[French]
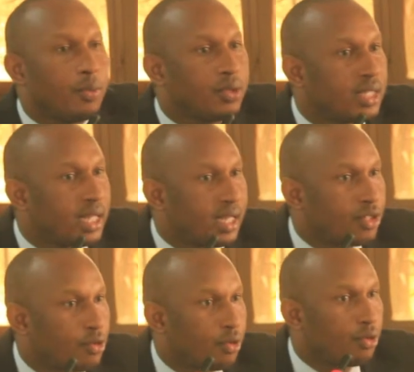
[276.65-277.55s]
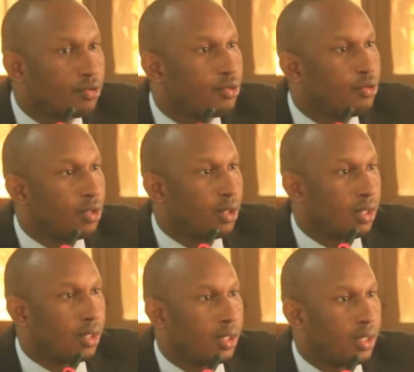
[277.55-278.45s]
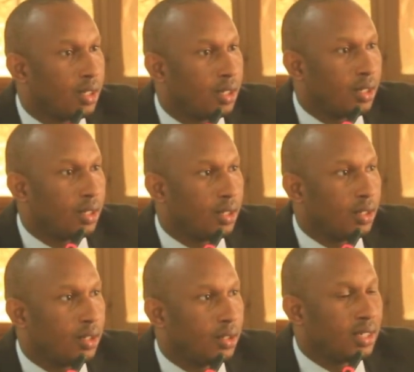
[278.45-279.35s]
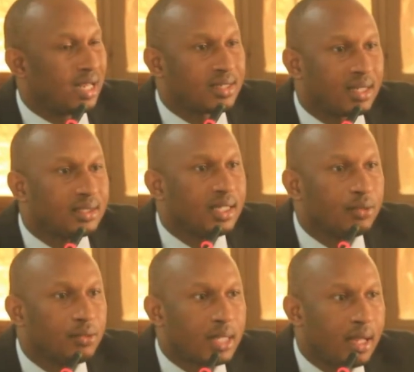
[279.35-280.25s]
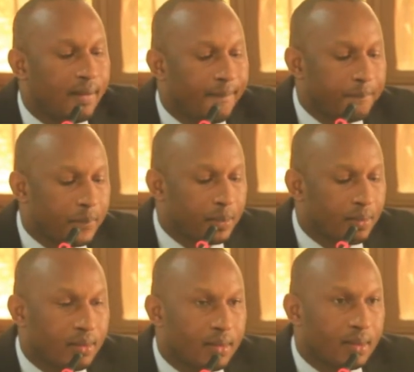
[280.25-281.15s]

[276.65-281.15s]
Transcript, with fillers: et Nuhunsar du FAD, acteur d'août 2020, ayant entraîné